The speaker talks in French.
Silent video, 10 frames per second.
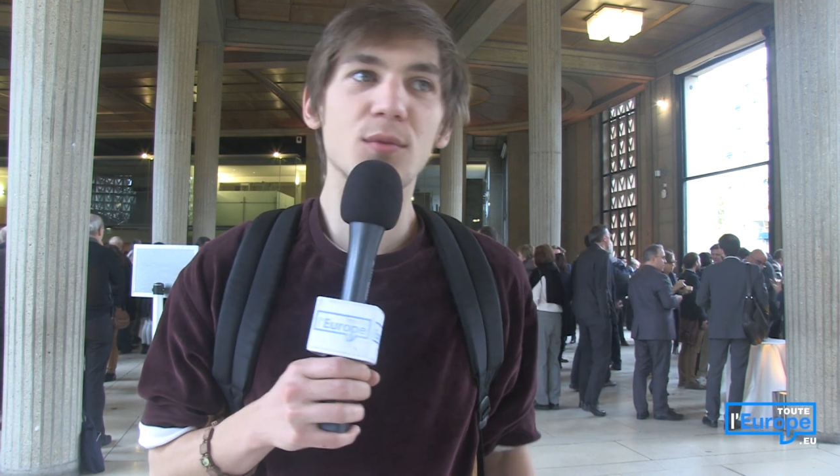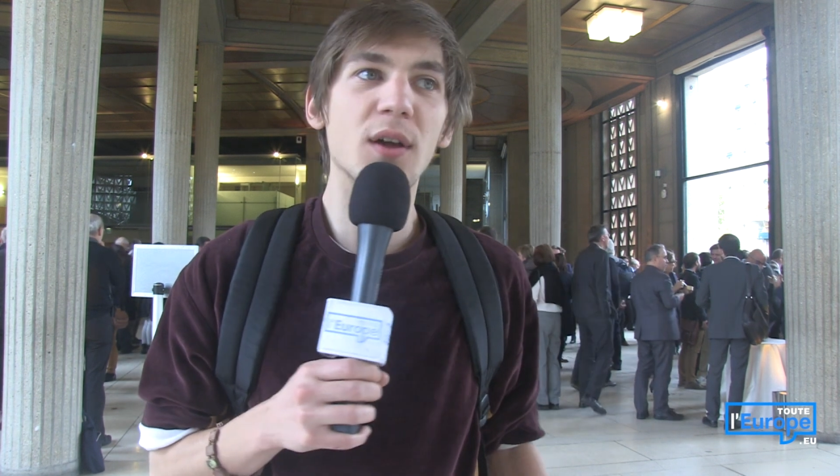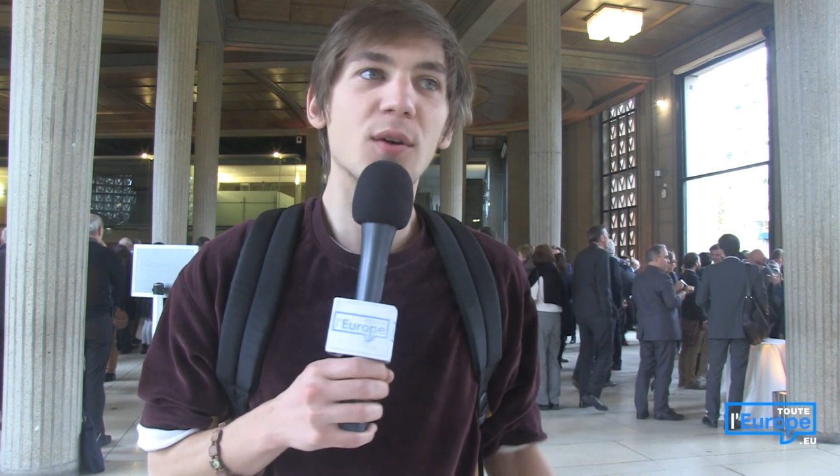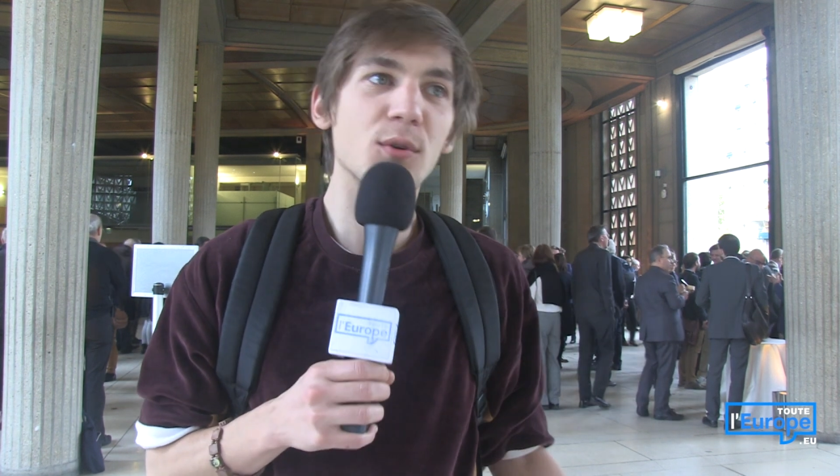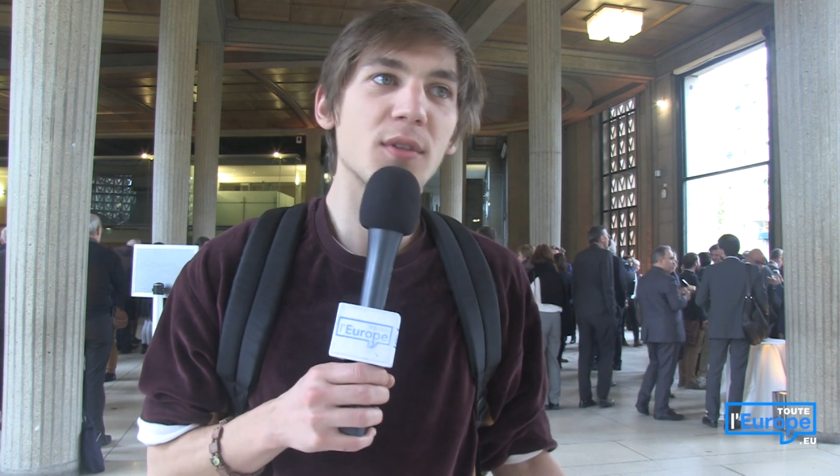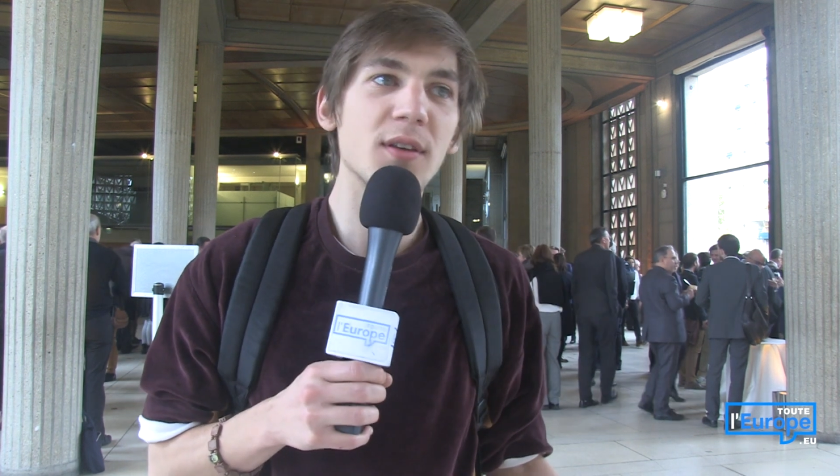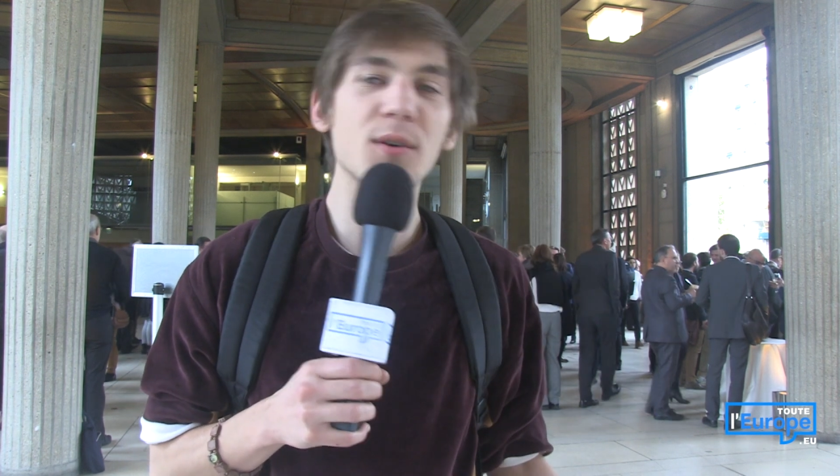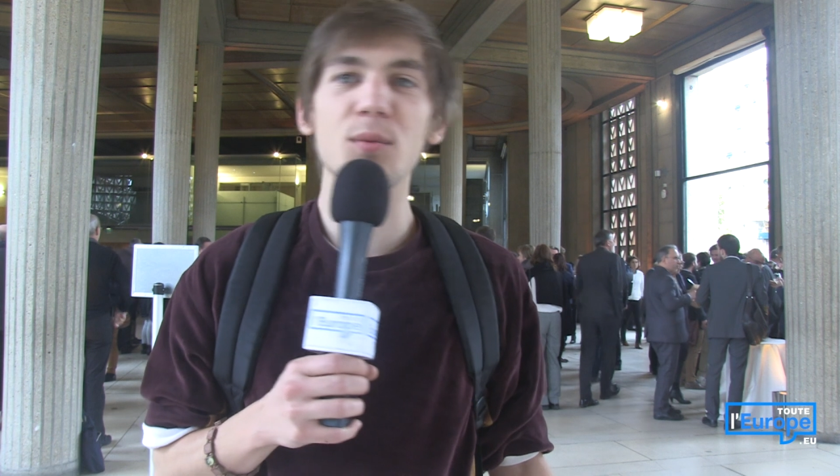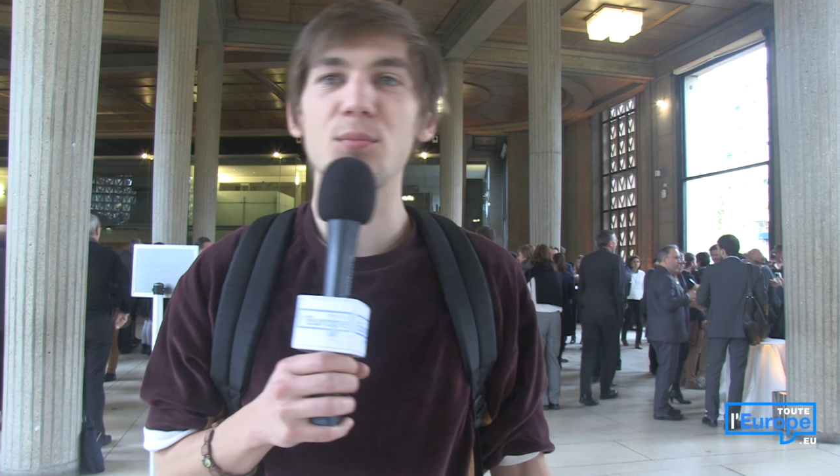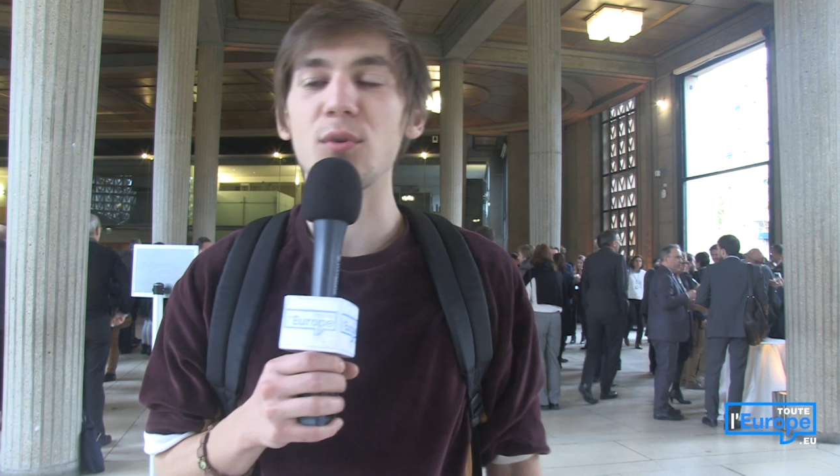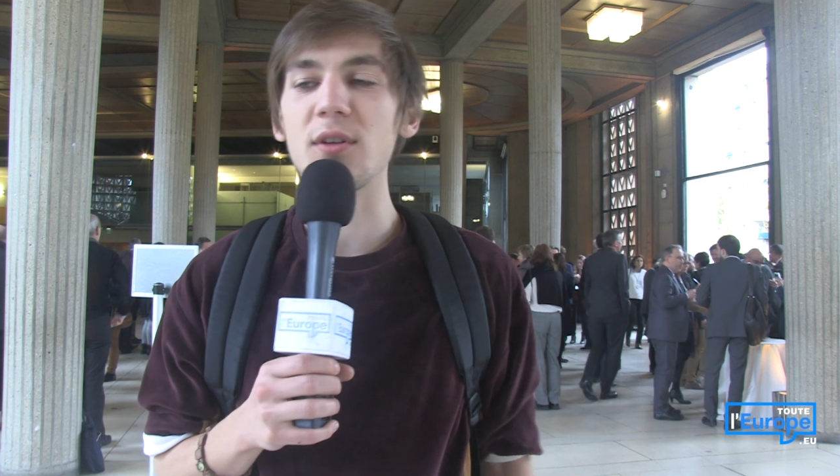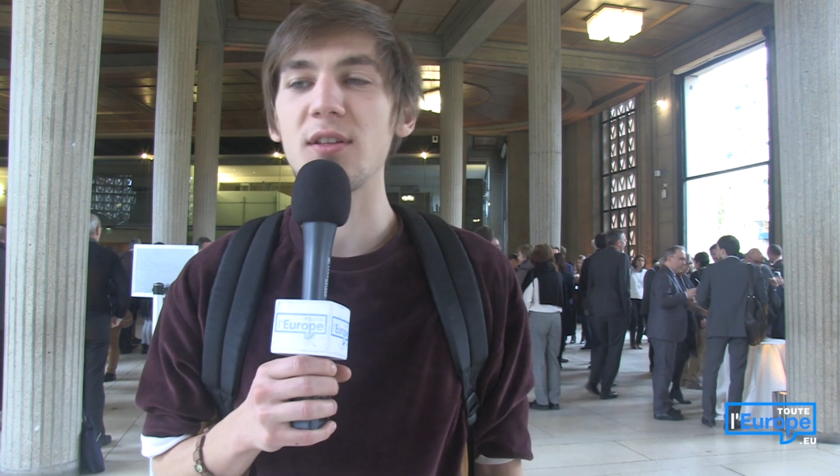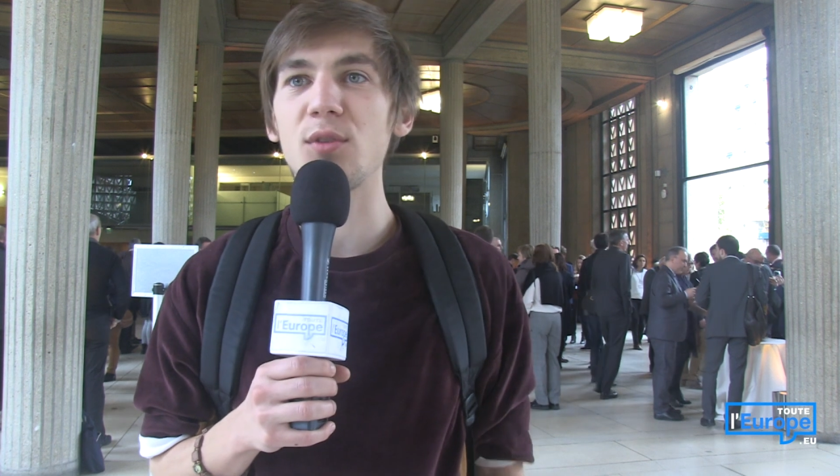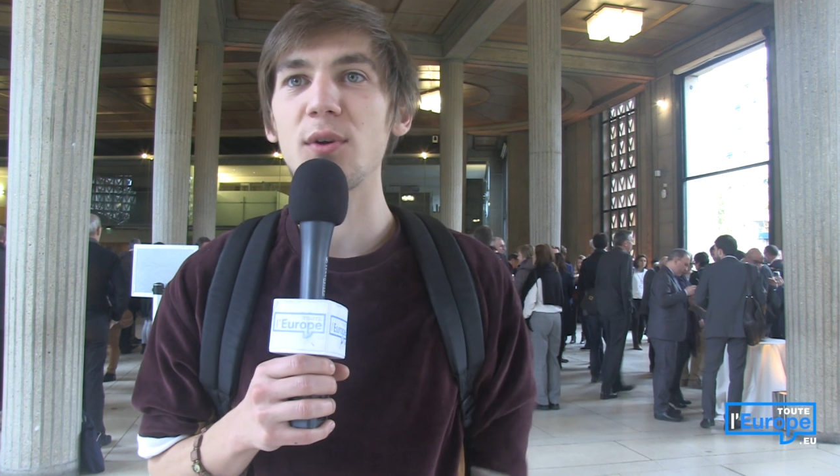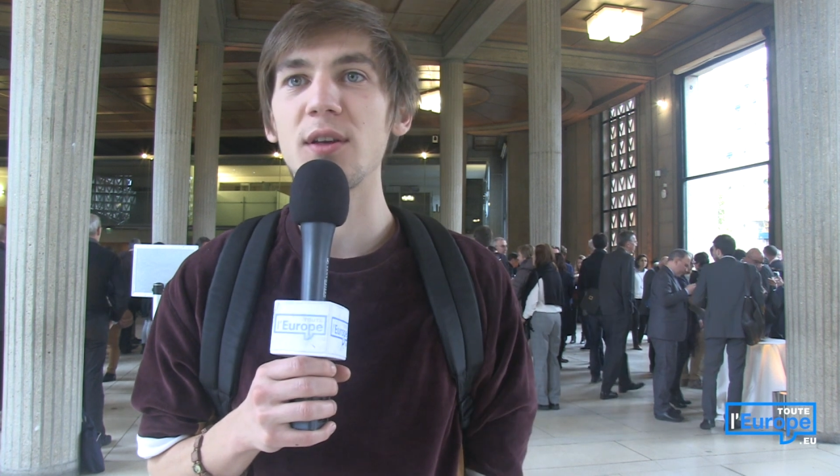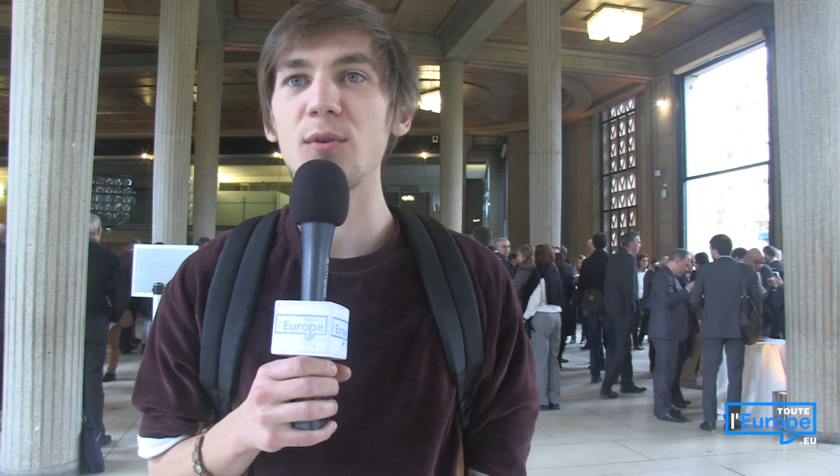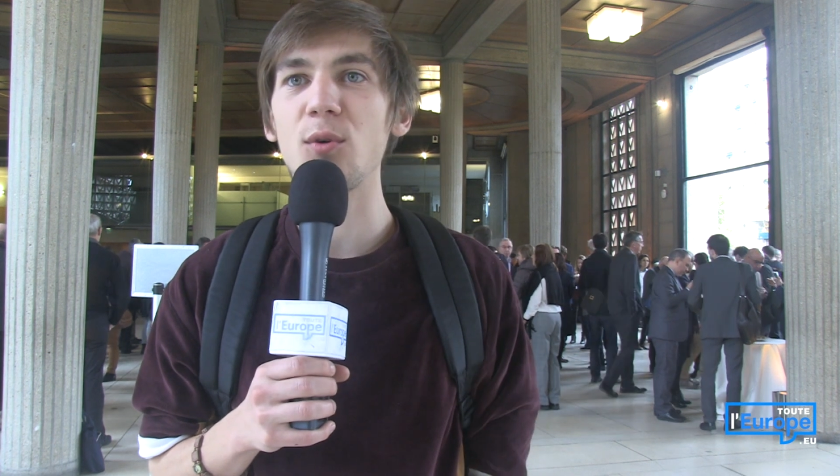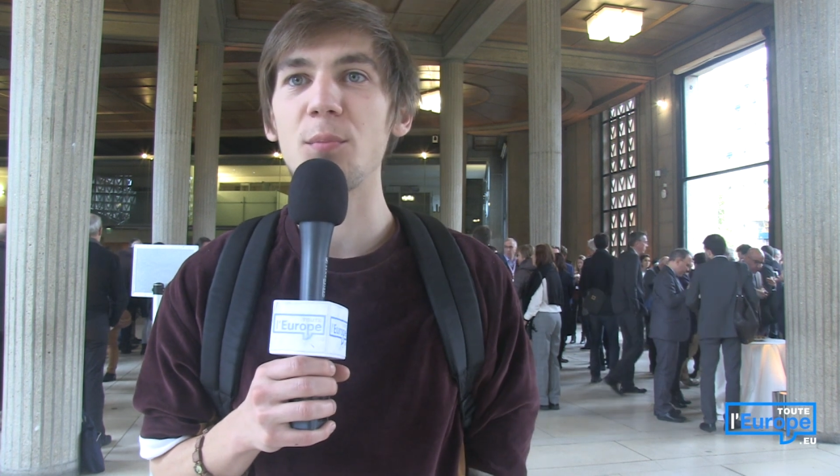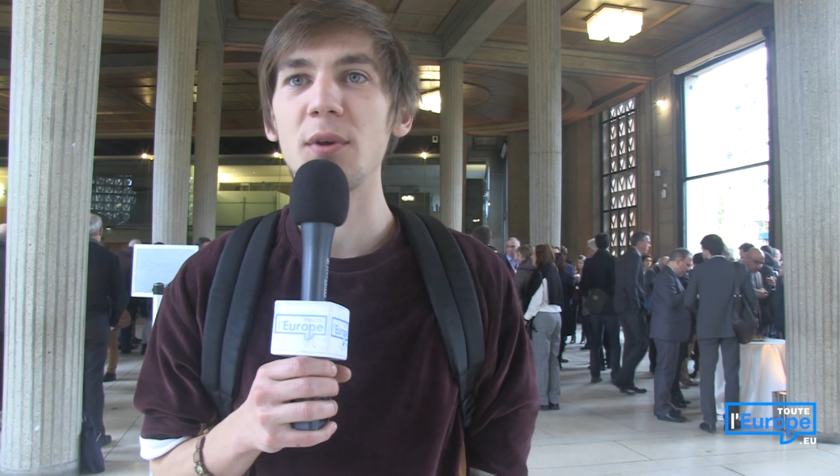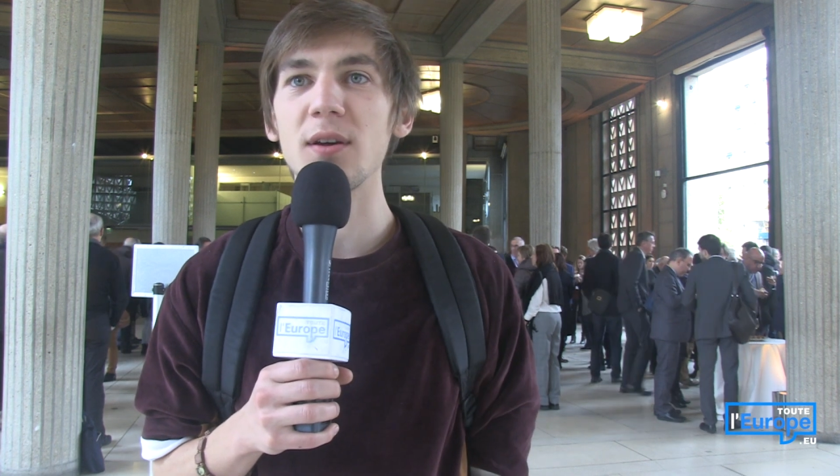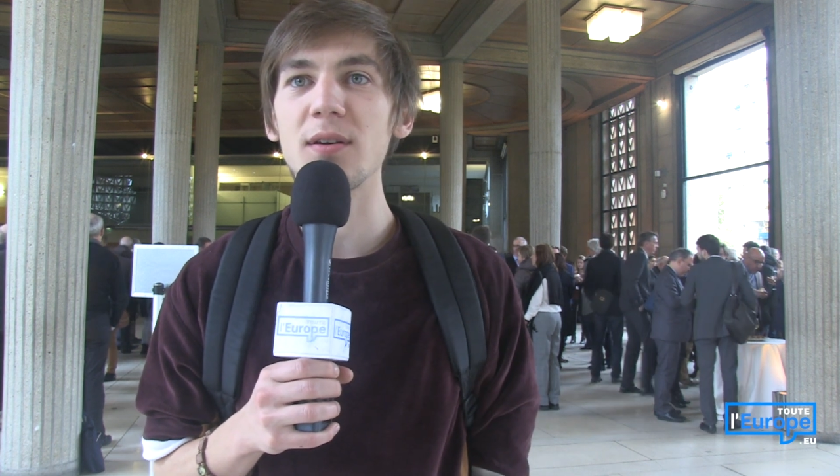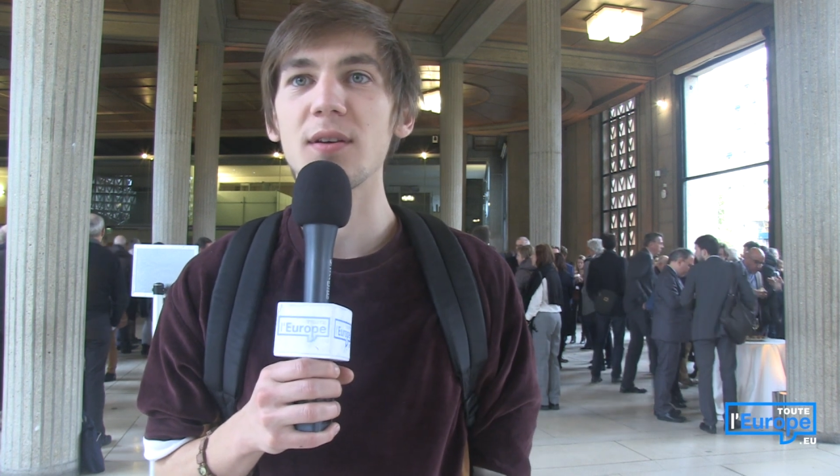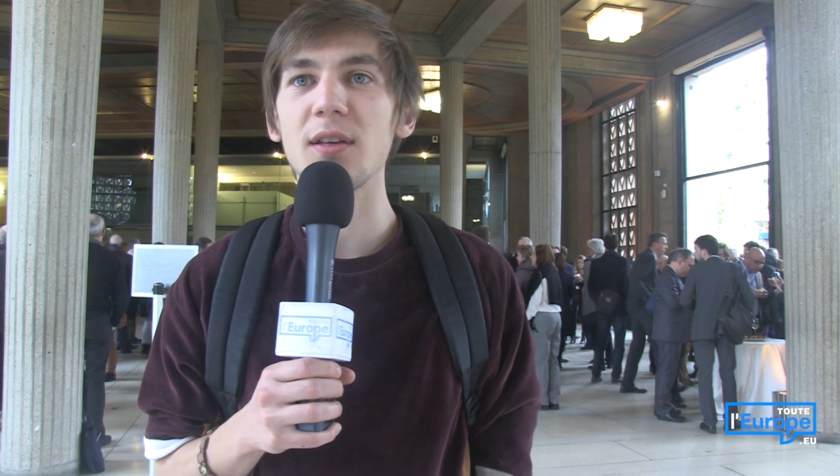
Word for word: d'un côté euh, pour les citoyens européens